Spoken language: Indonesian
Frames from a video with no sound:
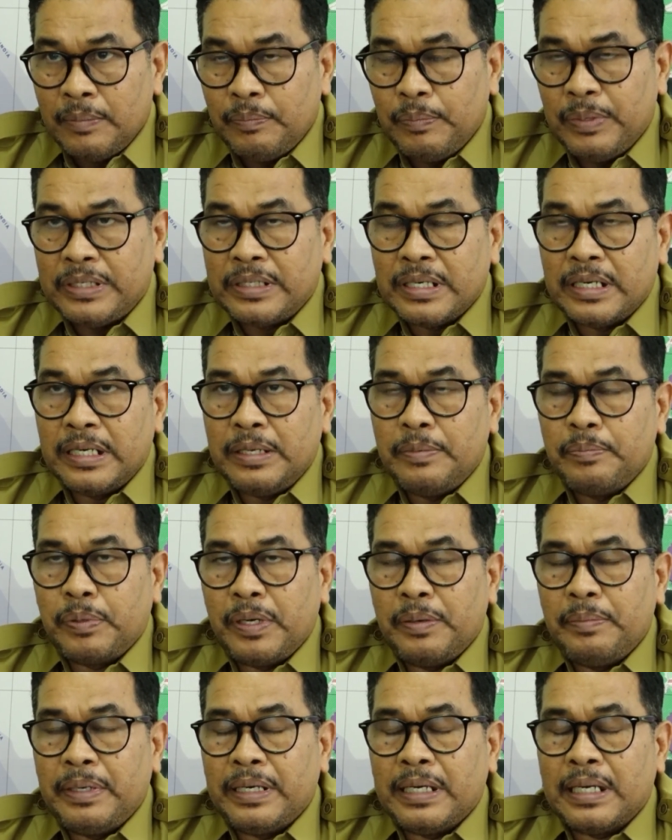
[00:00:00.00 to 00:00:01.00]
bisa
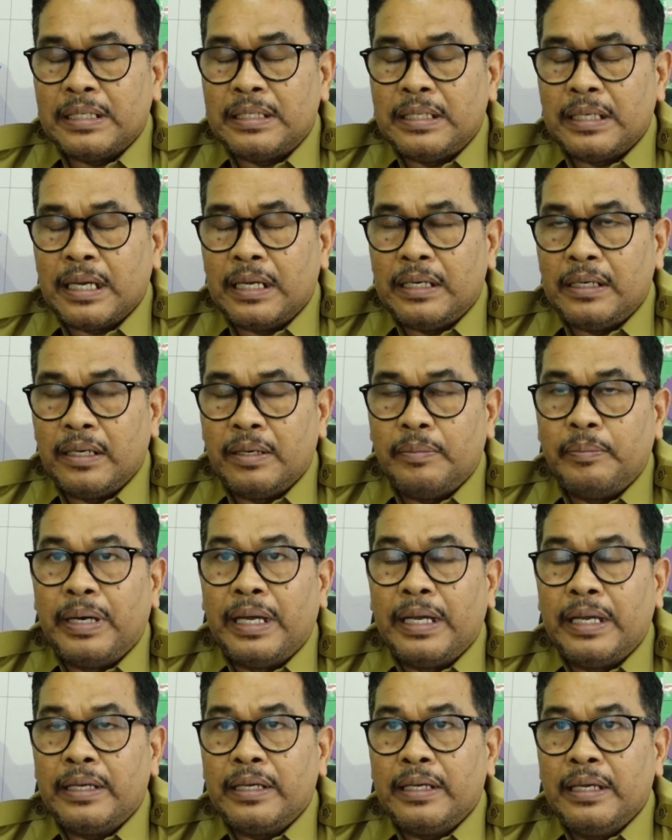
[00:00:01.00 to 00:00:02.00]
diimplementasikan dengan
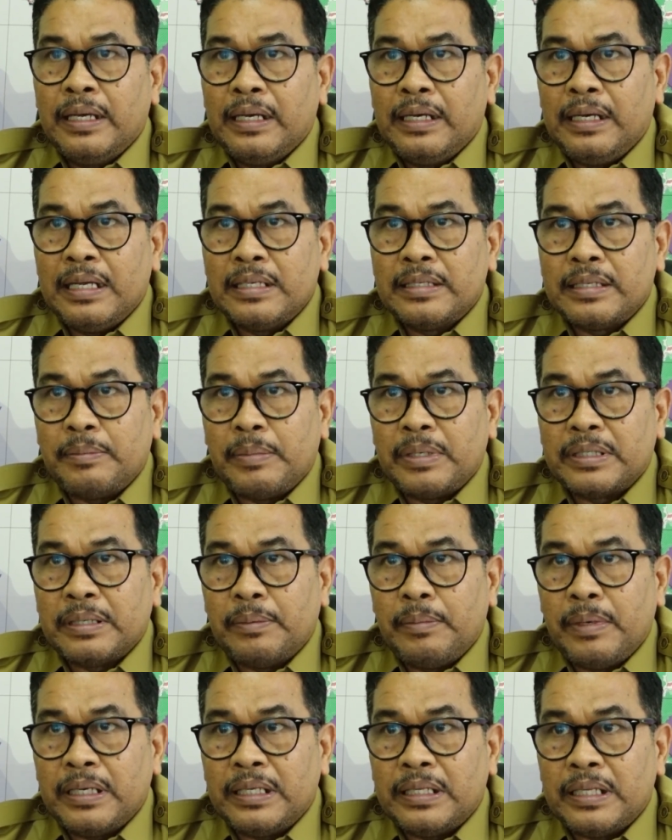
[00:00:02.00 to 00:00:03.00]
baik dan
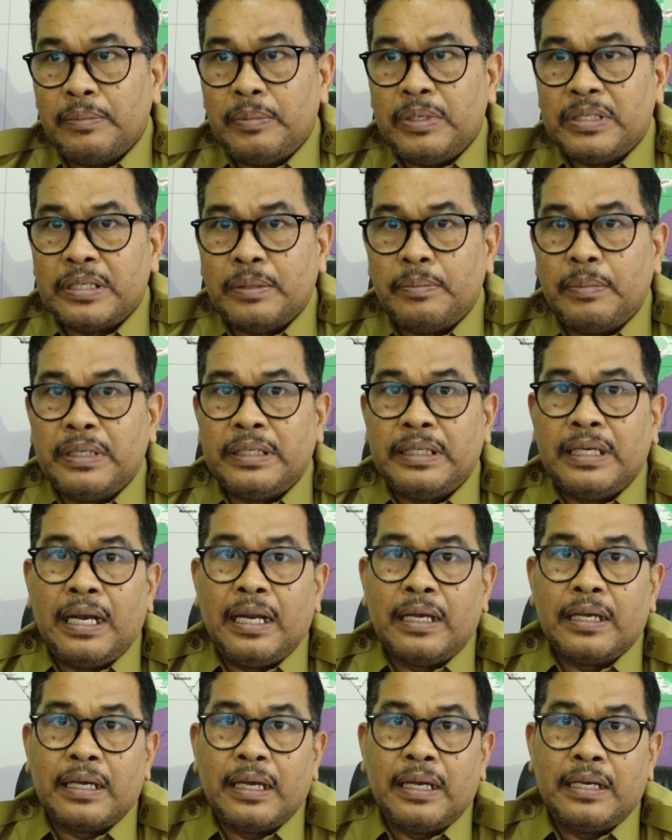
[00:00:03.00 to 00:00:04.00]
sama-sama kita bisa
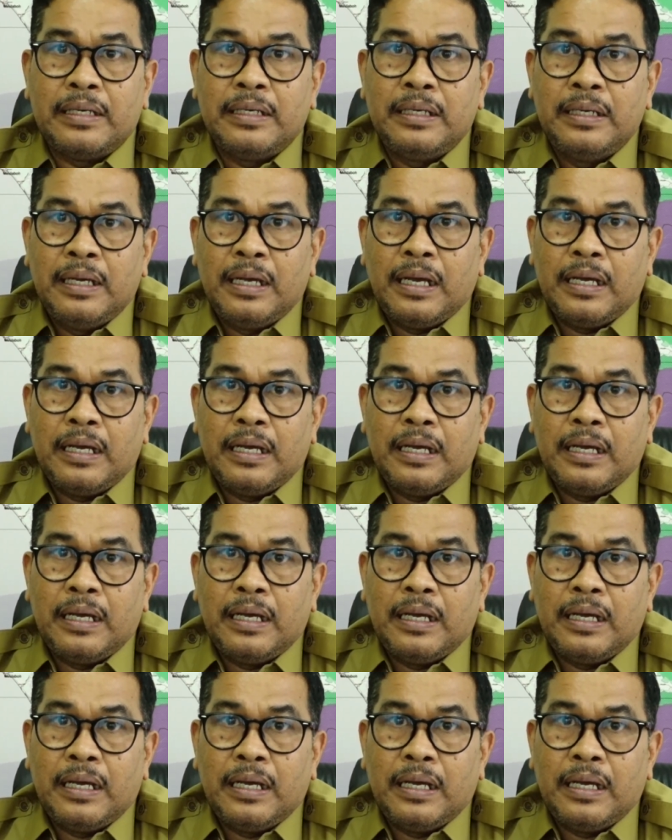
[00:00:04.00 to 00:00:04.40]
menjalankan